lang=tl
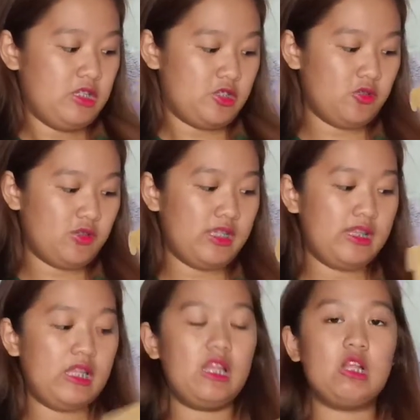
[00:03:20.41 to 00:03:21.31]
So,
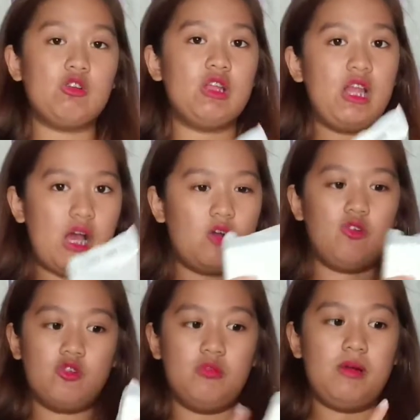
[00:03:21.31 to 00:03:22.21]
titignan ko na lang
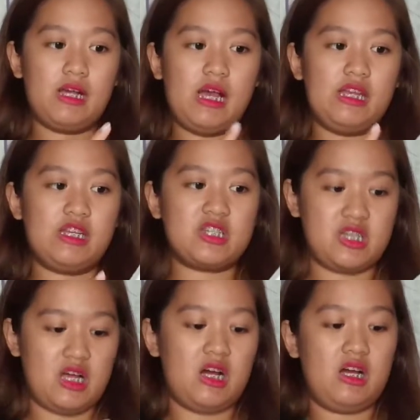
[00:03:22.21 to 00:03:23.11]
kung gumagana
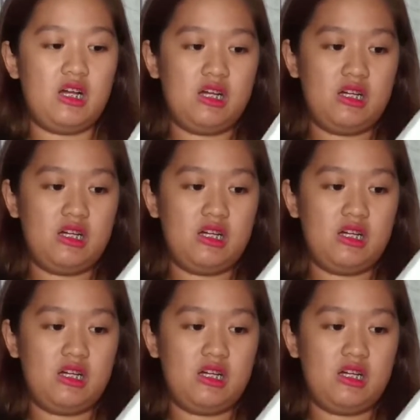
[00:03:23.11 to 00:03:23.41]
siya